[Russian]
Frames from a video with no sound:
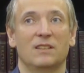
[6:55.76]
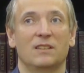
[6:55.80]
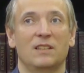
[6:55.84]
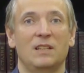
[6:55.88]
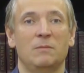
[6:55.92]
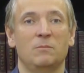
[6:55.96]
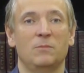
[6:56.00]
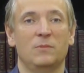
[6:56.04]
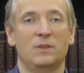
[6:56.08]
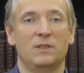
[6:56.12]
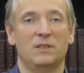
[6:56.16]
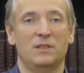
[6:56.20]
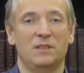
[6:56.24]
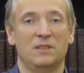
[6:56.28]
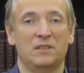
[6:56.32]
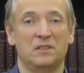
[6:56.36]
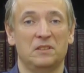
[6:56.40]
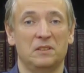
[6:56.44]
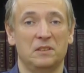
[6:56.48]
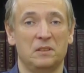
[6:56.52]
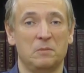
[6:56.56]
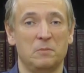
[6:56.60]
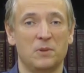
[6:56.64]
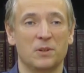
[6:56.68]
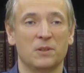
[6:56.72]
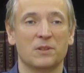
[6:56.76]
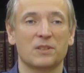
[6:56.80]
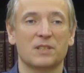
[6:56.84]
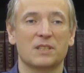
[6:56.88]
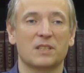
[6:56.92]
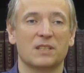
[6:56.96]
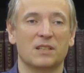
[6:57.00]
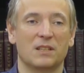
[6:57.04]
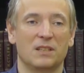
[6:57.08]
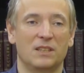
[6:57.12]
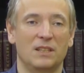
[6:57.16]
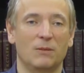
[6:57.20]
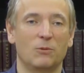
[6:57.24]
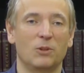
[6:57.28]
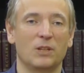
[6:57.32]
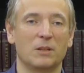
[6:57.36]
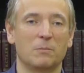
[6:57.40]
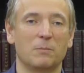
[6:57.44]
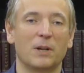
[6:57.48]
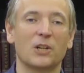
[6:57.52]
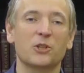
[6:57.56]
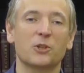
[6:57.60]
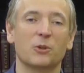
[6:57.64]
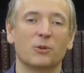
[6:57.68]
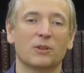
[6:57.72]
там имелось довольно
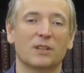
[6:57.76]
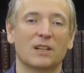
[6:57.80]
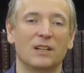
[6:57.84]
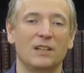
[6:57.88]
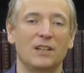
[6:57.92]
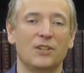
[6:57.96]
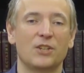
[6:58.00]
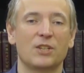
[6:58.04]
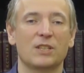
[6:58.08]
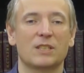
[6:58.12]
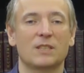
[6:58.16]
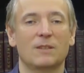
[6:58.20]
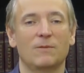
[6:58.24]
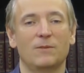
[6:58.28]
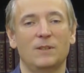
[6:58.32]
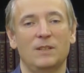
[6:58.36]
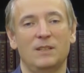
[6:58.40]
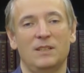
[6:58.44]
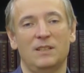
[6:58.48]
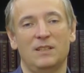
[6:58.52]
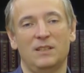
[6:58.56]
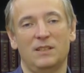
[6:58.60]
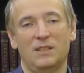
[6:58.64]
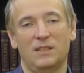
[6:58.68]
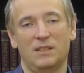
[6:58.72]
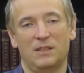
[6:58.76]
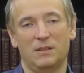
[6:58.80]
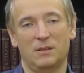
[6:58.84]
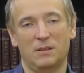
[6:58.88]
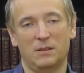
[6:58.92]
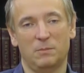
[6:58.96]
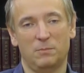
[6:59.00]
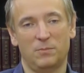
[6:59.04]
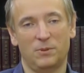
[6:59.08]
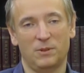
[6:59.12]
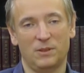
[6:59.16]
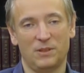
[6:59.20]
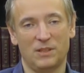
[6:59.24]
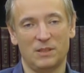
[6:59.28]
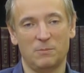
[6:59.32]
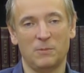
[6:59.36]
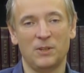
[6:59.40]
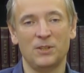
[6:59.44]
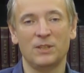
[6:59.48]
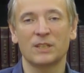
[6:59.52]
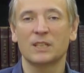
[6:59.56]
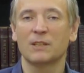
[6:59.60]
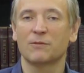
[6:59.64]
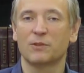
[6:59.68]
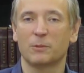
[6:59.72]
большое количество
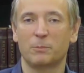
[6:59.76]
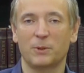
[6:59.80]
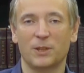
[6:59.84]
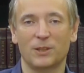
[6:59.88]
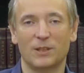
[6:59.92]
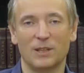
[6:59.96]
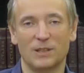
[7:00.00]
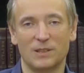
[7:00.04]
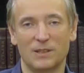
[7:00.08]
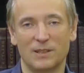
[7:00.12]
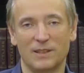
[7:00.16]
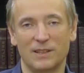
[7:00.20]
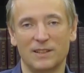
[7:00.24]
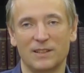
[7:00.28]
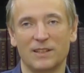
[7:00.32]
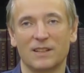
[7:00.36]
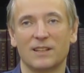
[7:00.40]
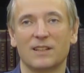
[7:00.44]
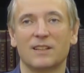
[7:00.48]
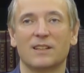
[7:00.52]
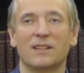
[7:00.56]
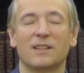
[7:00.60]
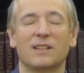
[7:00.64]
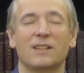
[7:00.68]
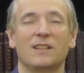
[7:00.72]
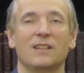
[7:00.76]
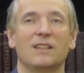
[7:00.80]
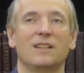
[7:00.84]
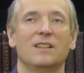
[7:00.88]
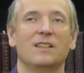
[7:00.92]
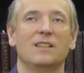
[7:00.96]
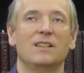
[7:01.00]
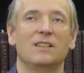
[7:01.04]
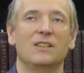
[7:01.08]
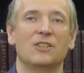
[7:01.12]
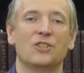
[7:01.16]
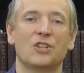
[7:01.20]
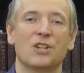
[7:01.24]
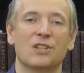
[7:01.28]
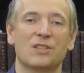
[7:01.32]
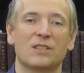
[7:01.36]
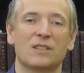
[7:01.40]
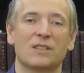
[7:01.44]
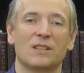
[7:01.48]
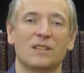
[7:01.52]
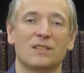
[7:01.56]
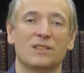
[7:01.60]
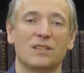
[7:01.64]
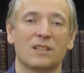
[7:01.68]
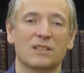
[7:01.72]
изменников и предателей.
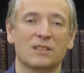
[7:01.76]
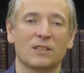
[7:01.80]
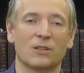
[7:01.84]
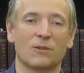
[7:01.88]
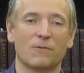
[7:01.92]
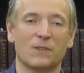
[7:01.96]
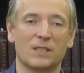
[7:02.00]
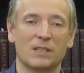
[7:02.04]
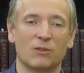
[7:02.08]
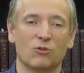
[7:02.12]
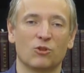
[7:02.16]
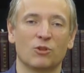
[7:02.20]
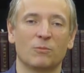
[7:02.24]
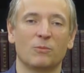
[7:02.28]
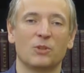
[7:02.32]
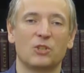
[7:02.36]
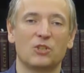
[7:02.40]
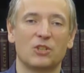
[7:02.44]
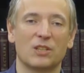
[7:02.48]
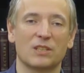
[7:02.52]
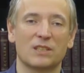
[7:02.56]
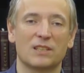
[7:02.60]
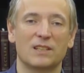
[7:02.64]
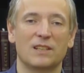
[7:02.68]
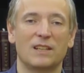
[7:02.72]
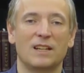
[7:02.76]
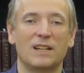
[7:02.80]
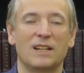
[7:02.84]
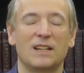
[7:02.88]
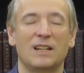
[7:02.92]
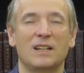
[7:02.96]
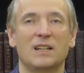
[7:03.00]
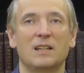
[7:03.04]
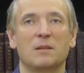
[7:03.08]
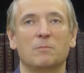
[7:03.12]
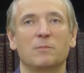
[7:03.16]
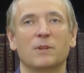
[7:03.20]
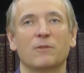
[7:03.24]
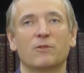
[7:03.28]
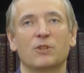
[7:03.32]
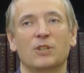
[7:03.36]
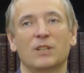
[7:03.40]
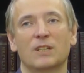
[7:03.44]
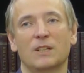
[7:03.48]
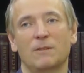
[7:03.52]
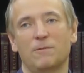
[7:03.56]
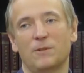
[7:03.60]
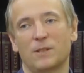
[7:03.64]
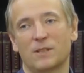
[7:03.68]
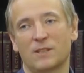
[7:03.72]
Естественно, в основном из числа
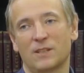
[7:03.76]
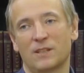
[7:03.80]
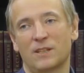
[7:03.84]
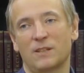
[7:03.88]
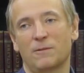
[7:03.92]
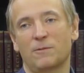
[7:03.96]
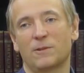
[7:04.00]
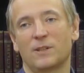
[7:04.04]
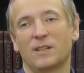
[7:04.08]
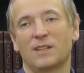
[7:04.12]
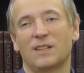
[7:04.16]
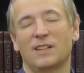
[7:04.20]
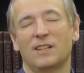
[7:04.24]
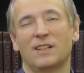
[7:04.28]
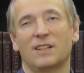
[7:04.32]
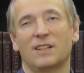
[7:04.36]
бывших офицеров,